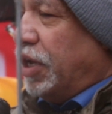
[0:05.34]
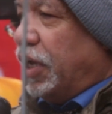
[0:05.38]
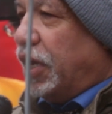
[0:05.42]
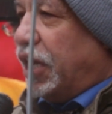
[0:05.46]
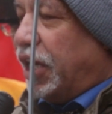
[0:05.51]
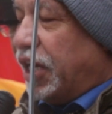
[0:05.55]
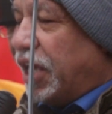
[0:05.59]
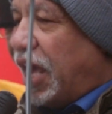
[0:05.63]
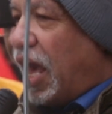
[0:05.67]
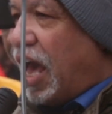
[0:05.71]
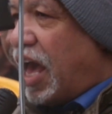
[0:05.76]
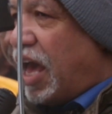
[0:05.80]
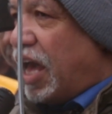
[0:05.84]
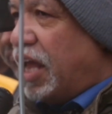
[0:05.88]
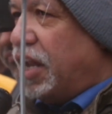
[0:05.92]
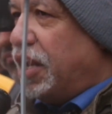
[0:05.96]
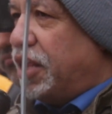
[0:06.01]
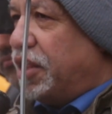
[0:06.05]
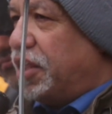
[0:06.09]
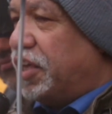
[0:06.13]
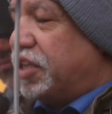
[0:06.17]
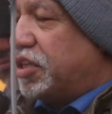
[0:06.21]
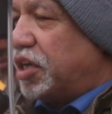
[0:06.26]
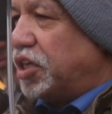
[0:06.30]
إحياء
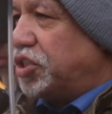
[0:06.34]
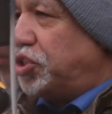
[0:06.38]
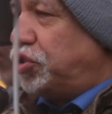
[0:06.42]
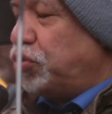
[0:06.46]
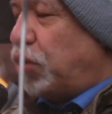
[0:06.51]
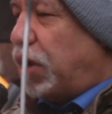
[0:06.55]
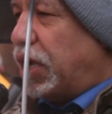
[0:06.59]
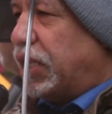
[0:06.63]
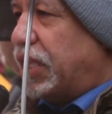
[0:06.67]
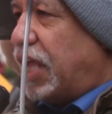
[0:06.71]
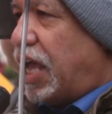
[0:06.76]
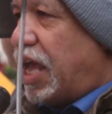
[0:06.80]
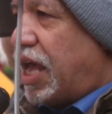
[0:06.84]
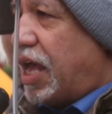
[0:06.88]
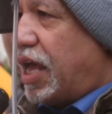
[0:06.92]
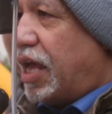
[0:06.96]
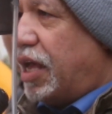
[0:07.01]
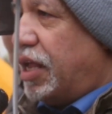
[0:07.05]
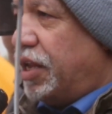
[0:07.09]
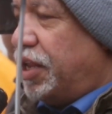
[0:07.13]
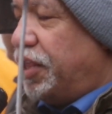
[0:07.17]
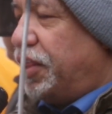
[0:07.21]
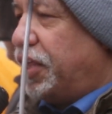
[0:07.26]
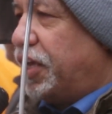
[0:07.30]
لذكرى
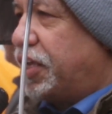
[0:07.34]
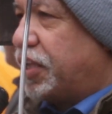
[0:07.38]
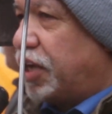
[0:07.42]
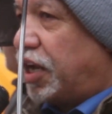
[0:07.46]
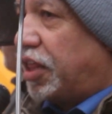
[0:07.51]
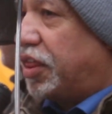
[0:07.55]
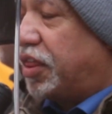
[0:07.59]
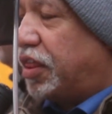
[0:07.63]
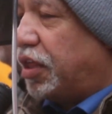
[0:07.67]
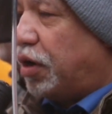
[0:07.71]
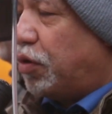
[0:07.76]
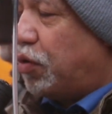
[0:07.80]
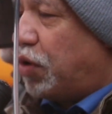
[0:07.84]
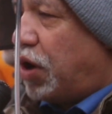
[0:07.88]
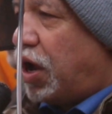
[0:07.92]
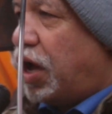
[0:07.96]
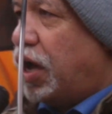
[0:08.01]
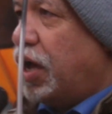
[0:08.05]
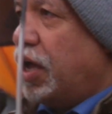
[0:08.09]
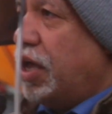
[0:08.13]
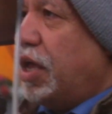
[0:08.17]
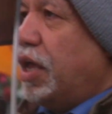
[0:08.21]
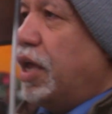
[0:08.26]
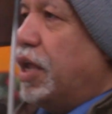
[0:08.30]
الشهداء لذكرى
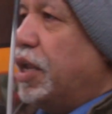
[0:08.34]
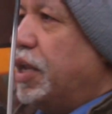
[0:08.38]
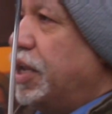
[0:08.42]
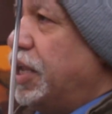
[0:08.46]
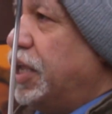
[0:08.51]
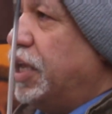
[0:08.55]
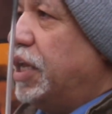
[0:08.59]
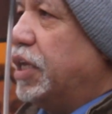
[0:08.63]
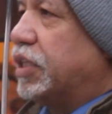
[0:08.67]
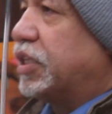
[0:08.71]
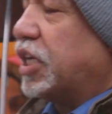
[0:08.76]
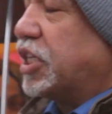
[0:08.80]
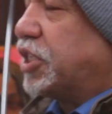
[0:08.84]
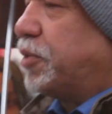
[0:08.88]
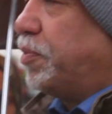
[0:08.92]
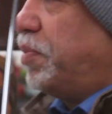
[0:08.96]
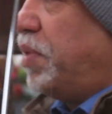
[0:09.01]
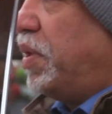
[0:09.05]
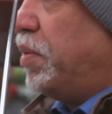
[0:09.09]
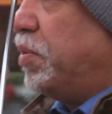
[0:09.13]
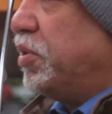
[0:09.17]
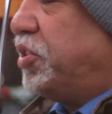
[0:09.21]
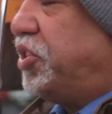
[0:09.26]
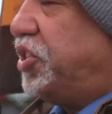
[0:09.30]
الثورة
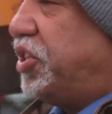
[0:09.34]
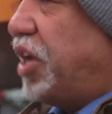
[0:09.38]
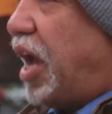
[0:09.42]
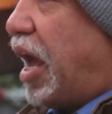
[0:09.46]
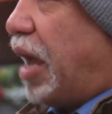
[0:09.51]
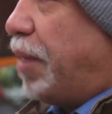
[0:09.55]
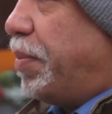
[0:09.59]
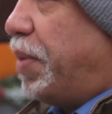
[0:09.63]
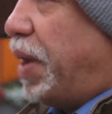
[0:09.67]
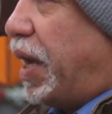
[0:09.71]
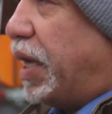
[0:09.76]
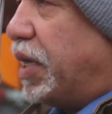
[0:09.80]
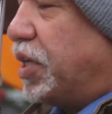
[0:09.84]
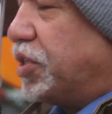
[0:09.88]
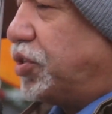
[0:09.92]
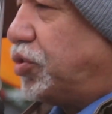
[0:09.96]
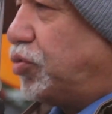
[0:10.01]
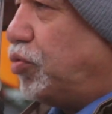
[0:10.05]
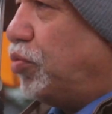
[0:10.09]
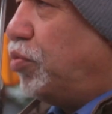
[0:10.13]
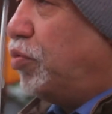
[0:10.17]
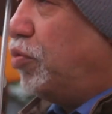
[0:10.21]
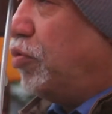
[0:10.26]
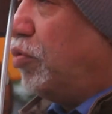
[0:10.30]
لتصميم الشعب على
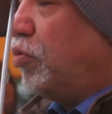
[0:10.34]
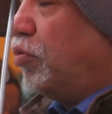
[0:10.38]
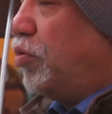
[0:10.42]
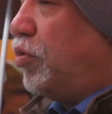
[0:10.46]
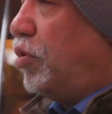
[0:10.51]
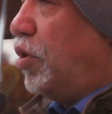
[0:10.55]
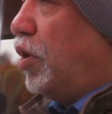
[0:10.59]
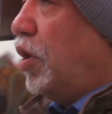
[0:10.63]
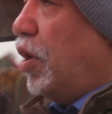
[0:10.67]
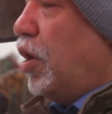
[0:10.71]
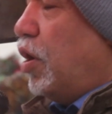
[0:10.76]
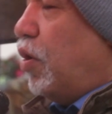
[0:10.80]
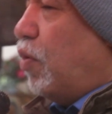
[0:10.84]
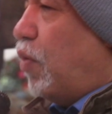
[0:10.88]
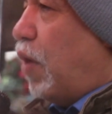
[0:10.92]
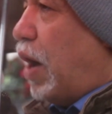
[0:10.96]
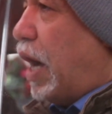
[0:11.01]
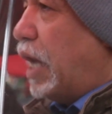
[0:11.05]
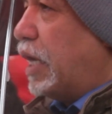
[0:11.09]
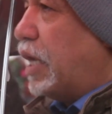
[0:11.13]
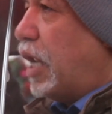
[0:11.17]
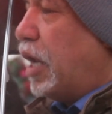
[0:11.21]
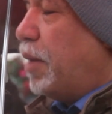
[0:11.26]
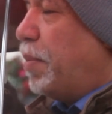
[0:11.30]
الصمود
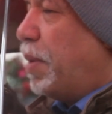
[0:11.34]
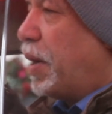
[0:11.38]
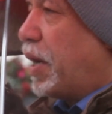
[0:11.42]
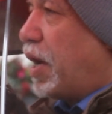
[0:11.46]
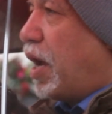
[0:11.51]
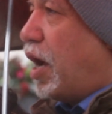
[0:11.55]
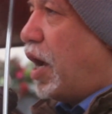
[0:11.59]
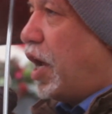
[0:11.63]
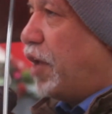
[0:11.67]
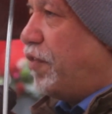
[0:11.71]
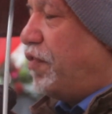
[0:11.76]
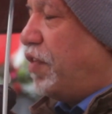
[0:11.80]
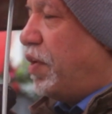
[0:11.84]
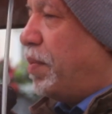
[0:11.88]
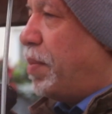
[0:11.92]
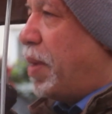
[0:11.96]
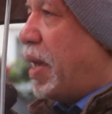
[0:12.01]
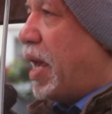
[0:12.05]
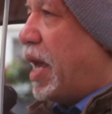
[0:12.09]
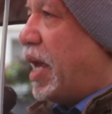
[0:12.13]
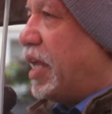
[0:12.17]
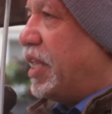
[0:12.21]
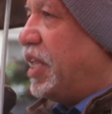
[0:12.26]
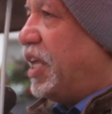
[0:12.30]
وعلى البقاء في
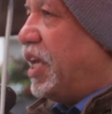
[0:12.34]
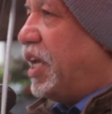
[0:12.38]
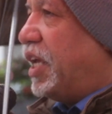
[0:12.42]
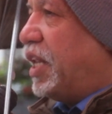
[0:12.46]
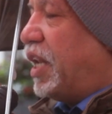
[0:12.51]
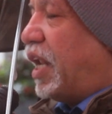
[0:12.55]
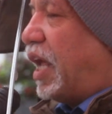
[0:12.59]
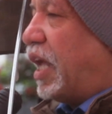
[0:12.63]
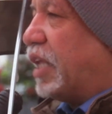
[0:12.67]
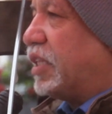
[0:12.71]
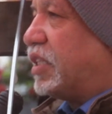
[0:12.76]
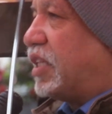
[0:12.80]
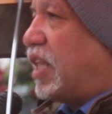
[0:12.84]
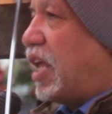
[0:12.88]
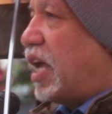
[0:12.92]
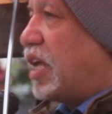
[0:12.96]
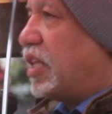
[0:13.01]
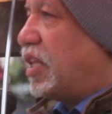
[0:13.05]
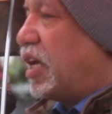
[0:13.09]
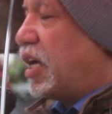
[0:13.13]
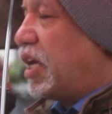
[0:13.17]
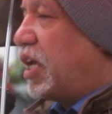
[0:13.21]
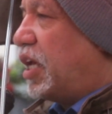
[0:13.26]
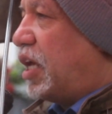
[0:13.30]
الميادين
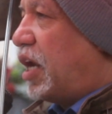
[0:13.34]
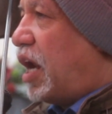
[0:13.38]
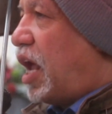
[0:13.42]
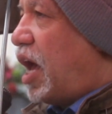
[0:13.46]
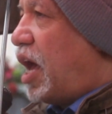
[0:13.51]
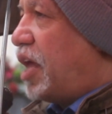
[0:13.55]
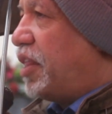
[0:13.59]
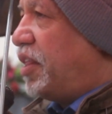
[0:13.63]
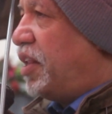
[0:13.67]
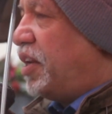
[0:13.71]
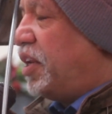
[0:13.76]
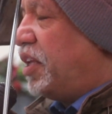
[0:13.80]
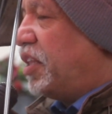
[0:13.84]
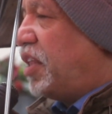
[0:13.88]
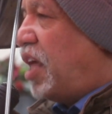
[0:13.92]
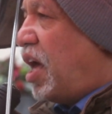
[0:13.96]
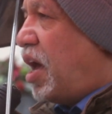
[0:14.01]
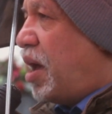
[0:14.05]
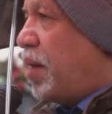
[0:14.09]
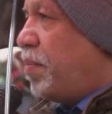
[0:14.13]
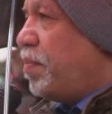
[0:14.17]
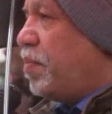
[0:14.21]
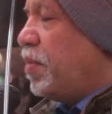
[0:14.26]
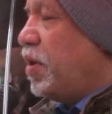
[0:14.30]
حتى تغيير هذا
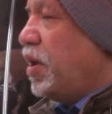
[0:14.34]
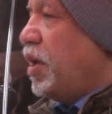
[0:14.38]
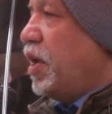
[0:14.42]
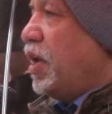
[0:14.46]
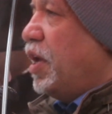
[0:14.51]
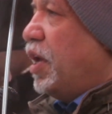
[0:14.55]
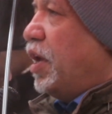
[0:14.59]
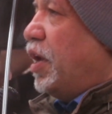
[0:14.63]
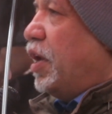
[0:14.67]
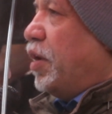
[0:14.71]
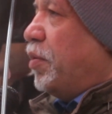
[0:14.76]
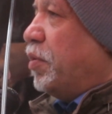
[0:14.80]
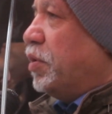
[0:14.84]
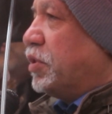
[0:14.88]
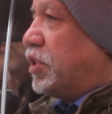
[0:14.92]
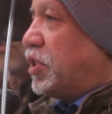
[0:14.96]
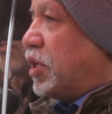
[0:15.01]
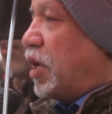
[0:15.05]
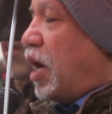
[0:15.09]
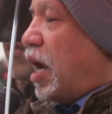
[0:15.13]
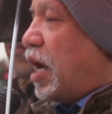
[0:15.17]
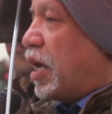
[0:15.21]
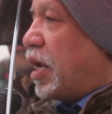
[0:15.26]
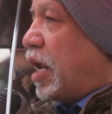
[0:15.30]
النظام
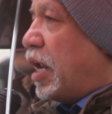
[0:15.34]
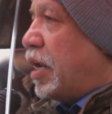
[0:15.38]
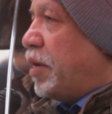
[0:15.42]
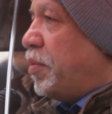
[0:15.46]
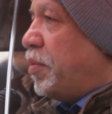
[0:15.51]
إصرارا